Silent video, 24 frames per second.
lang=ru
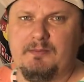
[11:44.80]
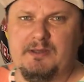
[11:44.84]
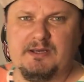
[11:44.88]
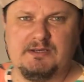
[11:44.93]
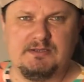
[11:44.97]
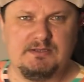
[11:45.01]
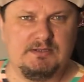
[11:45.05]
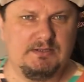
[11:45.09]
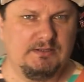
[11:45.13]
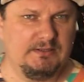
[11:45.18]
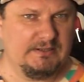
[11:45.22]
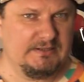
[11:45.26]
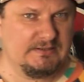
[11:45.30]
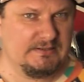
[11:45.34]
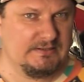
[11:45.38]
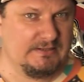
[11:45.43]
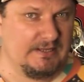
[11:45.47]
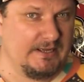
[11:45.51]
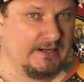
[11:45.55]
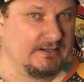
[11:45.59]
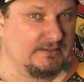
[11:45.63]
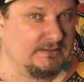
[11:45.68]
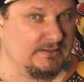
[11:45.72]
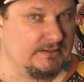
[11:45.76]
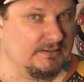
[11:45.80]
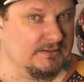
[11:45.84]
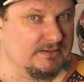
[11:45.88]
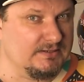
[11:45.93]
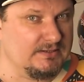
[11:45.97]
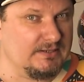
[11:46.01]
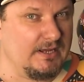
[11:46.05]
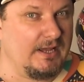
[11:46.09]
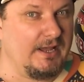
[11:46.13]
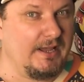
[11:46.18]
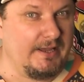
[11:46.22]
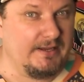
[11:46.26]
место на старте,
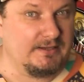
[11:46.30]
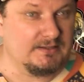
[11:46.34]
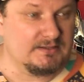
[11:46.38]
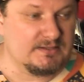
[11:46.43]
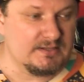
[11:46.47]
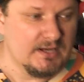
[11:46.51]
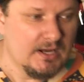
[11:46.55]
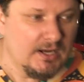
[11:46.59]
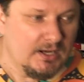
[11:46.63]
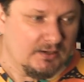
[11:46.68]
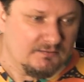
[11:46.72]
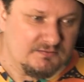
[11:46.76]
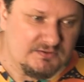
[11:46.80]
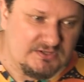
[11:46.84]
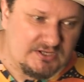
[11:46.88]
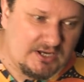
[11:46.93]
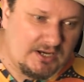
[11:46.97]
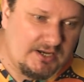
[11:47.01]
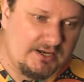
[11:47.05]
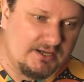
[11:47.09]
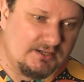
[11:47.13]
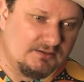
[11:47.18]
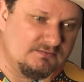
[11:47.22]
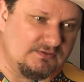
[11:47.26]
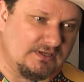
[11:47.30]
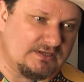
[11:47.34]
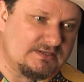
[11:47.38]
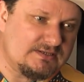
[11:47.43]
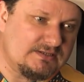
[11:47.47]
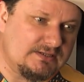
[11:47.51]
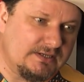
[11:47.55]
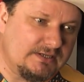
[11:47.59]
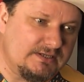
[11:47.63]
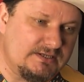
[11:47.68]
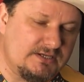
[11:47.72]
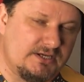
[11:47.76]
Сайнс вселил в
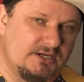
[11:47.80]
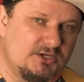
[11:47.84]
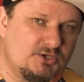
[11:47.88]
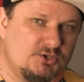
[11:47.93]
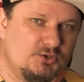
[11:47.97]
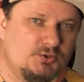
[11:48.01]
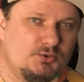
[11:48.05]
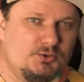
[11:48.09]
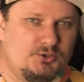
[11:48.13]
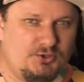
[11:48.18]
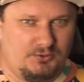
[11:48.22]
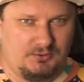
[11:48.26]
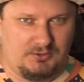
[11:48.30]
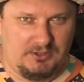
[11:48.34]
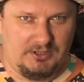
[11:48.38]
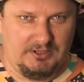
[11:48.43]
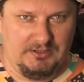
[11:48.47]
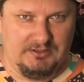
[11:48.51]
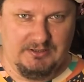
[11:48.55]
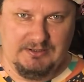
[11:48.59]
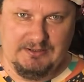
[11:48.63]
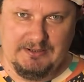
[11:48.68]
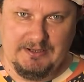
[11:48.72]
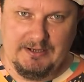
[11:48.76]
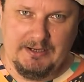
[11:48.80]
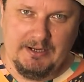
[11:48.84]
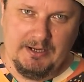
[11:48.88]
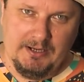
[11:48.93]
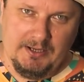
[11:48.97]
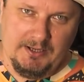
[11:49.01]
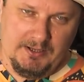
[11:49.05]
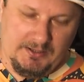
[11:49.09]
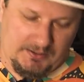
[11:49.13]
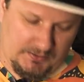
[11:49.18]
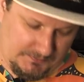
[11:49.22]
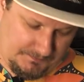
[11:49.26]
нас надежду чуть ли не на
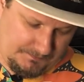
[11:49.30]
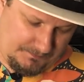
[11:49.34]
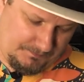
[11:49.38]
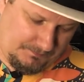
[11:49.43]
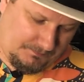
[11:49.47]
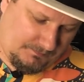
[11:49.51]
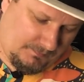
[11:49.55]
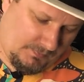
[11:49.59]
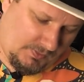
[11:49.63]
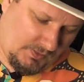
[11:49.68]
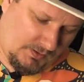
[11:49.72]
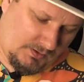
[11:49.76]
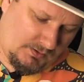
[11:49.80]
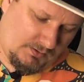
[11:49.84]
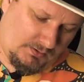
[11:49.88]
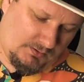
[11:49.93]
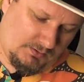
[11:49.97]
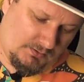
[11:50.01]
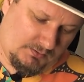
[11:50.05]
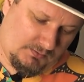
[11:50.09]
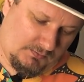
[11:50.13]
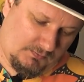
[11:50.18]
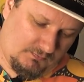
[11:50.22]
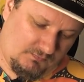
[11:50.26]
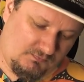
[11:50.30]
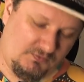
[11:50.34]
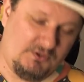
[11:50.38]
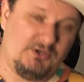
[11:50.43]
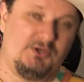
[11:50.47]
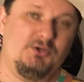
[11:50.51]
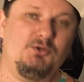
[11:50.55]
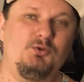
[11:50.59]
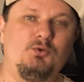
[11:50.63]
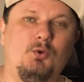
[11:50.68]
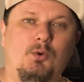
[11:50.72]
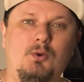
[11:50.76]
э,
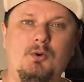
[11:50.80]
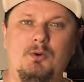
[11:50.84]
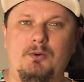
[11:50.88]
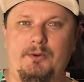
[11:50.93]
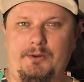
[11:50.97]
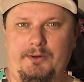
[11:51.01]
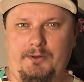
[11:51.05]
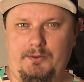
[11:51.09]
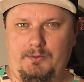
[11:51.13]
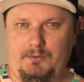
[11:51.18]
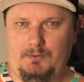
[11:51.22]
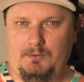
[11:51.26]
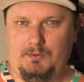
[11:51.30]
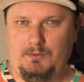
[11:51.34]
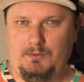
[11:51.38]
Викторию.